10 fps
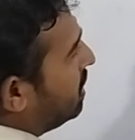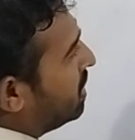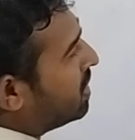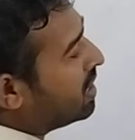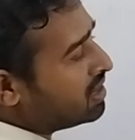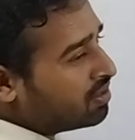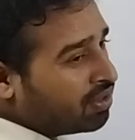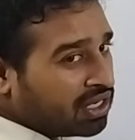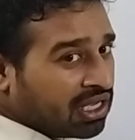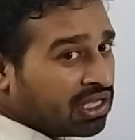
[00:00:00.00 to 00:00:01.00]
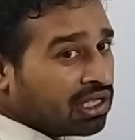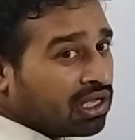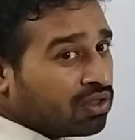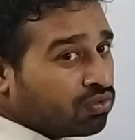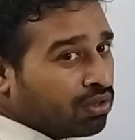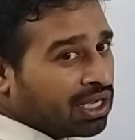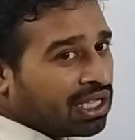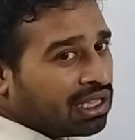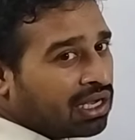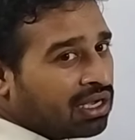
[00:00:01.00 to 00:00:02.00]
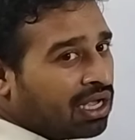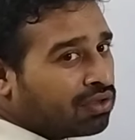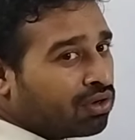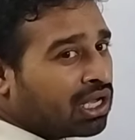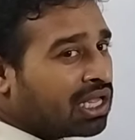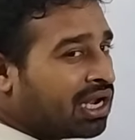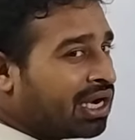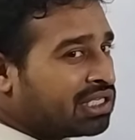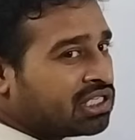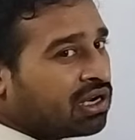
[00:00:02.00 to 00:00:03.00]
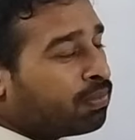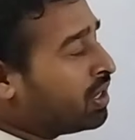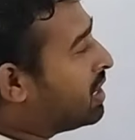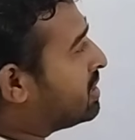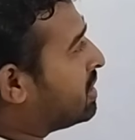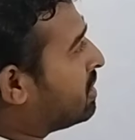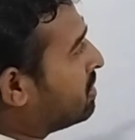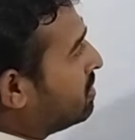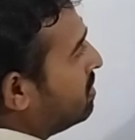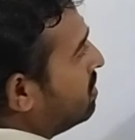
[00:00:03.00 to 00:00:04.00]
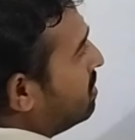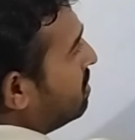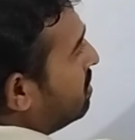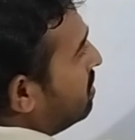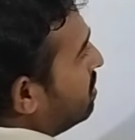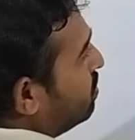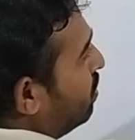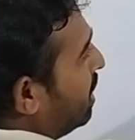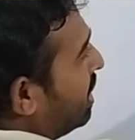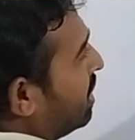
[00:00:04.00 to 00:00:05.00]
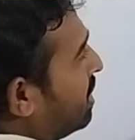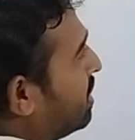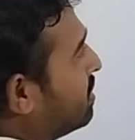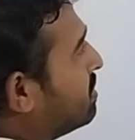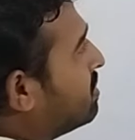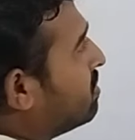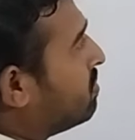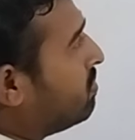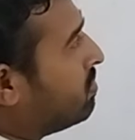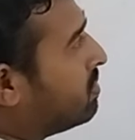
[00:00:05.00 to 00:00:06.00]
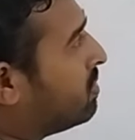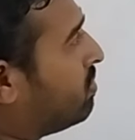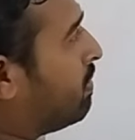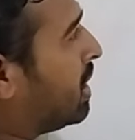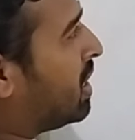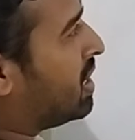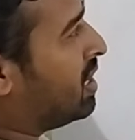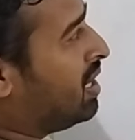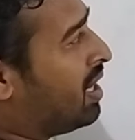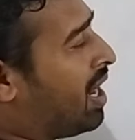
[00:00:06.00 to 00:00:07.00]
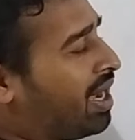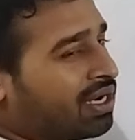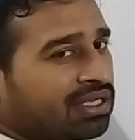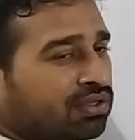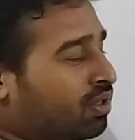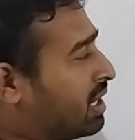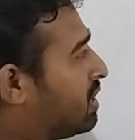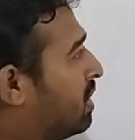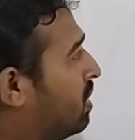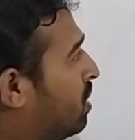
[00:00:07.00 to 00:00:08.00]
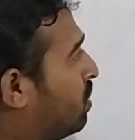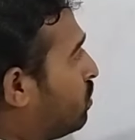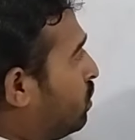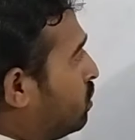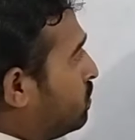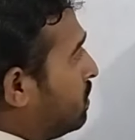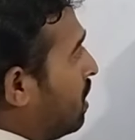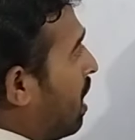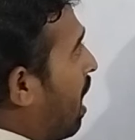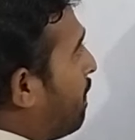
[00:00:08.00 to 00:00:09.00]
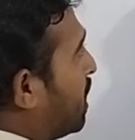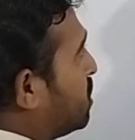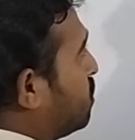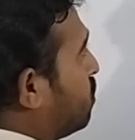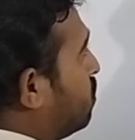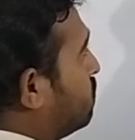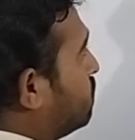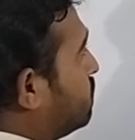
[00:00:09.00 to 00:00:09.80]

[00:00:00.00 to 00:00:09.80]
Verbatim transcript: ఈయన రాసినటువంటి తొలి కథ అది కూడా ఆయన చిన్నప్పుడే రాశారు తొలి కథ అండి విమల అనేది ఆయన రాసిన తొలి కథ రెండు అపరిచితులు